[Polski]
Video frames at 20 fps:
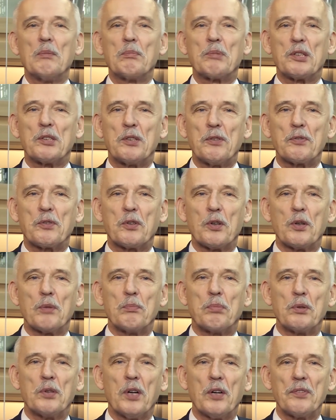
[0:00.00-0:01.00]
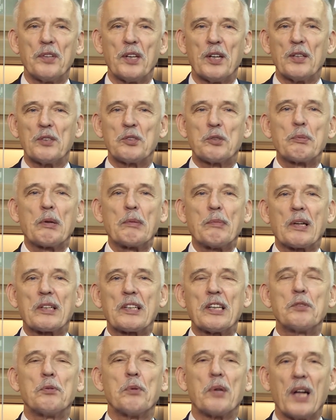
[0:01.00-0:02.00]
przeciwko budowie
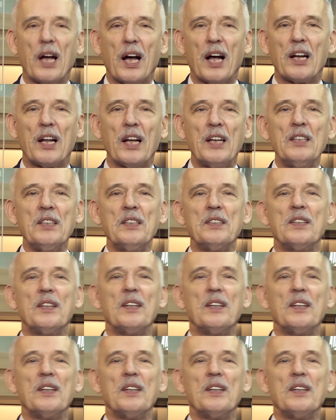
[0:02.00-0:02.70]
supermarketu Reala